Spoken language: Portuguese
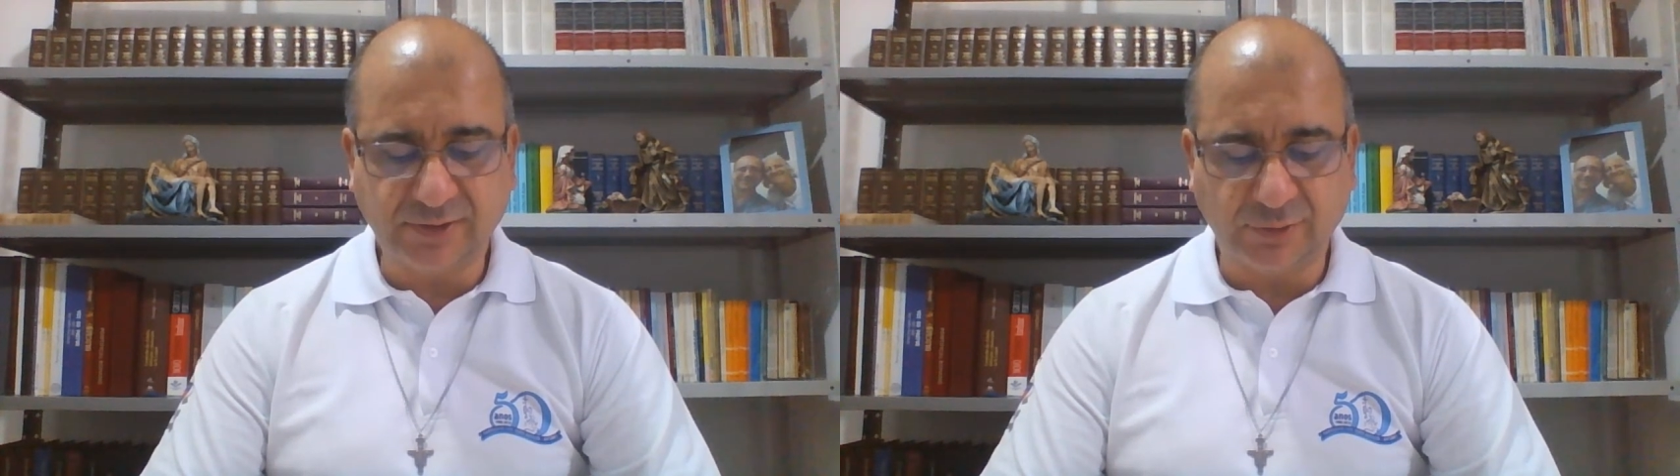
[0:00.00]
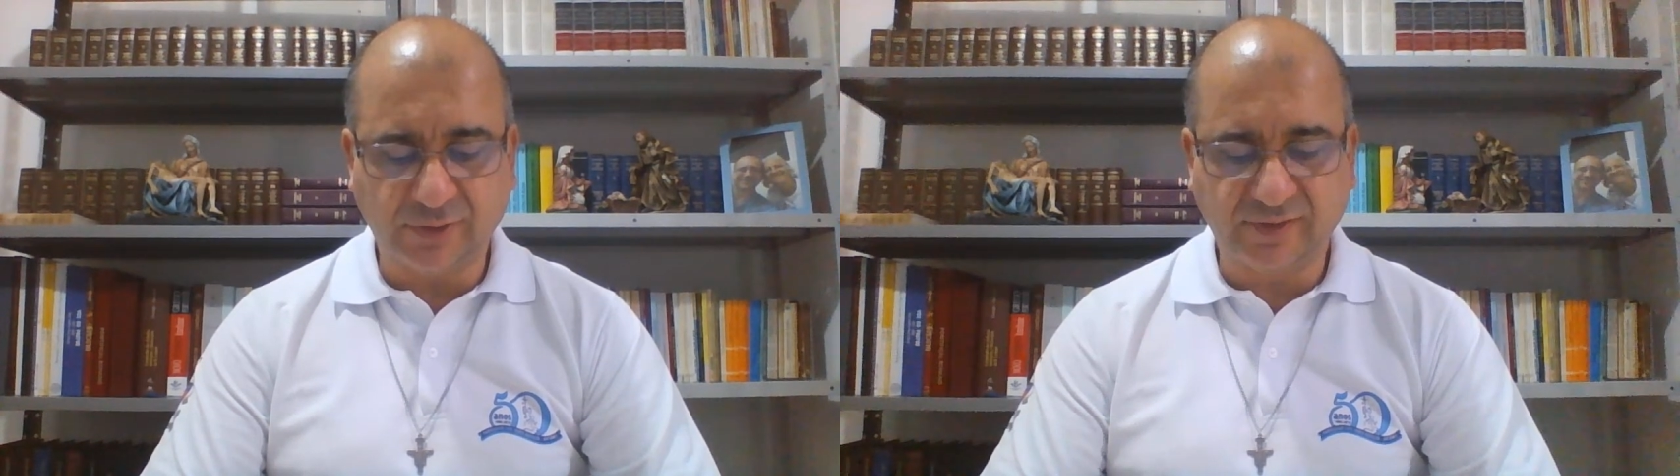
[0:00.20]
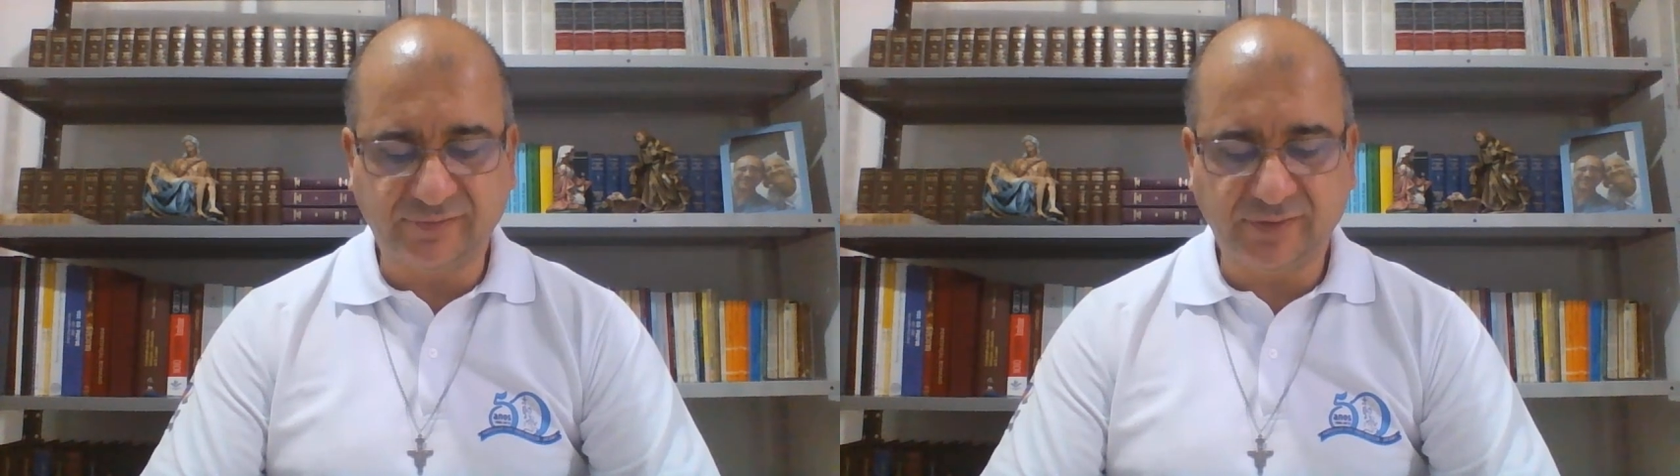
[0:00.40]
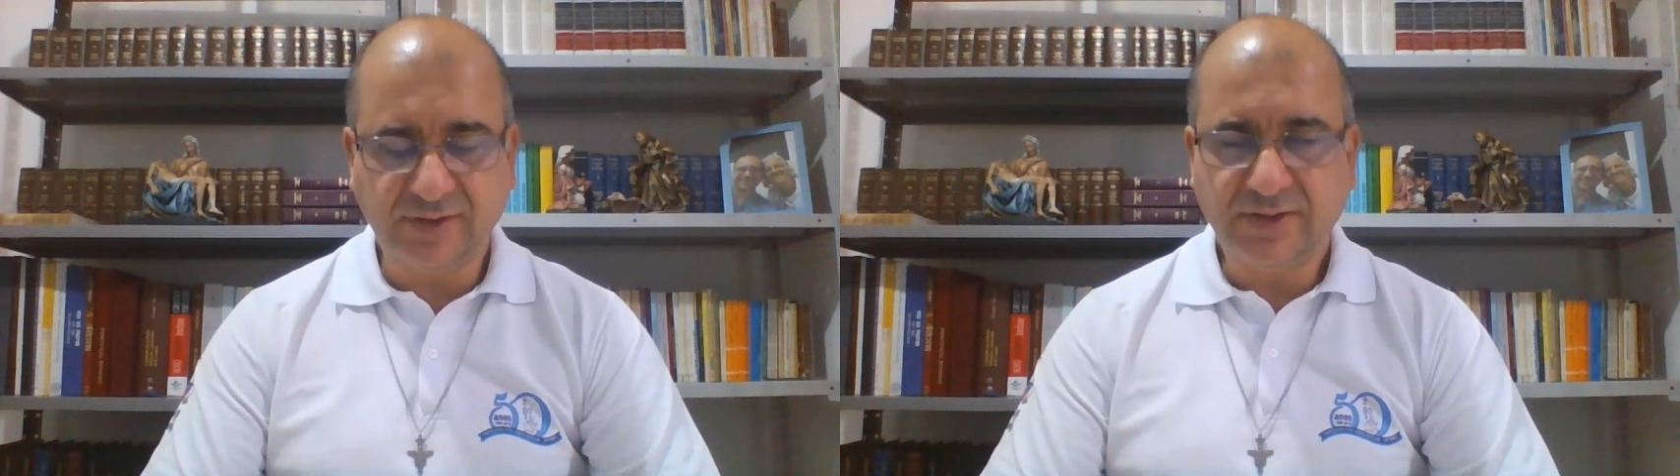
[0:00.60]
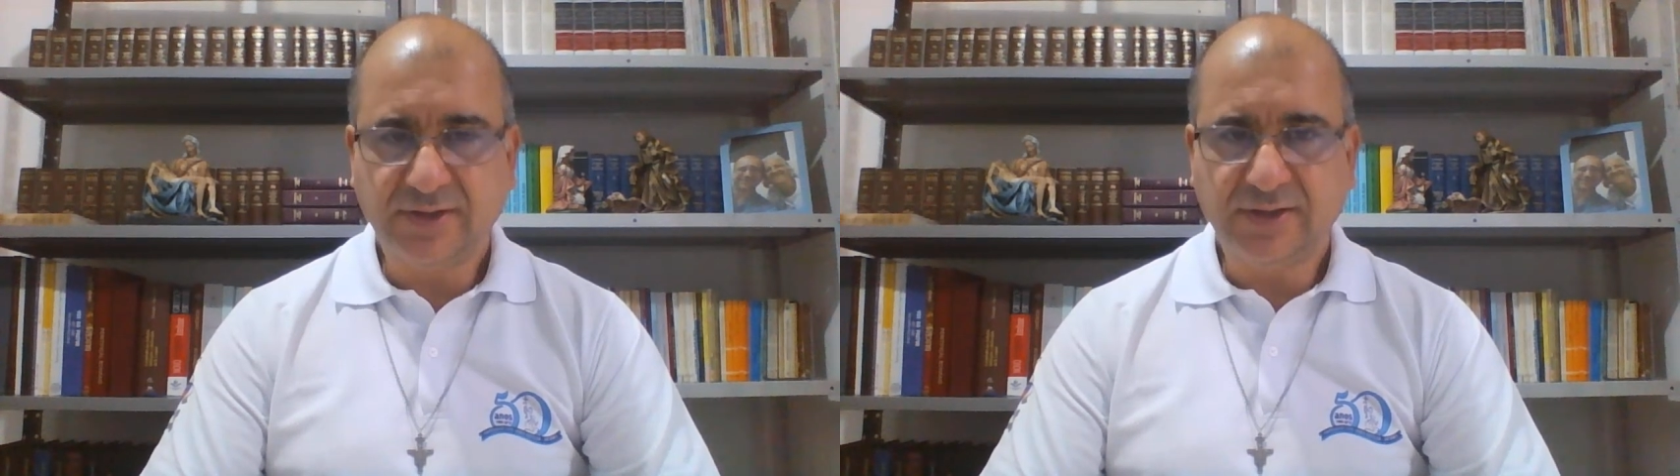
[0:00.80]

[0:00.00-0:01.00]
e nove